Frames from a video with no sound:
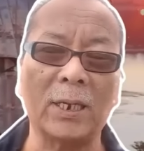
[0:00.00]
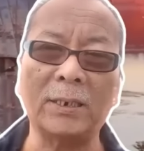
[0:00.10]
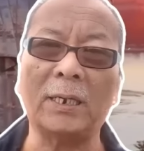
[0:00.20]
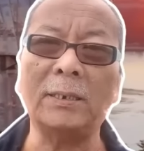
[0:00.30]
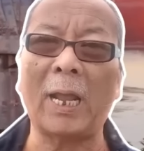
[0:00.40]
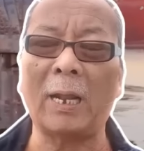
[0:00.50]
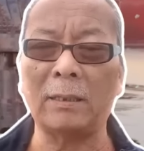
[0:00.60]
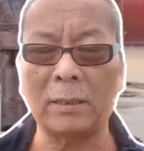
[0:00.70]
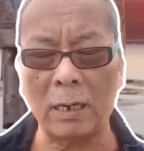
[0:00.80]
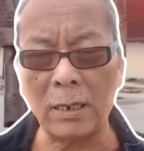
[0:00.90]
sẽ sẵn
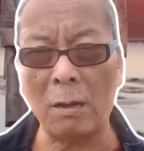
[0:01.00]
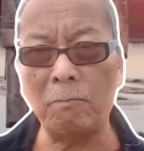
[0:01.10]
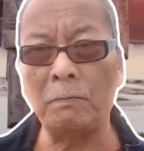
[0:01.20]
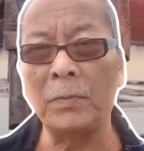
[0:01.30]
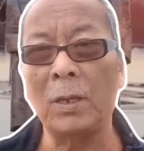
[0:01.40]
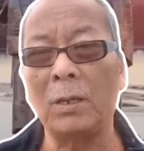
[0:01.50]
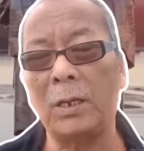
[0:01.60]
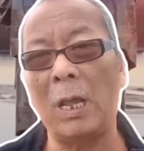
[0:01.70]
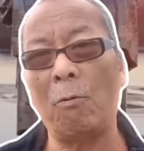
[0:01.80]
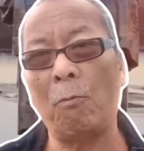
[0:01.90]
sàng tấn công
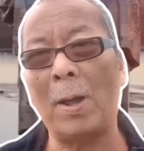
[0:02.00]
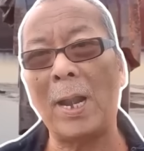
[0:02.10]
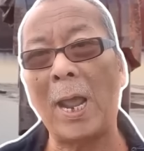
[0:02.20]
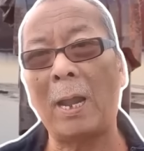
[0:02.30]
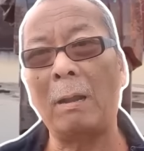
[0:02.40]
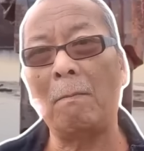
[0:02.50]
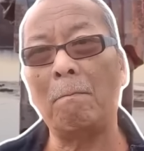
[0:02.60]
vào Ba Lan,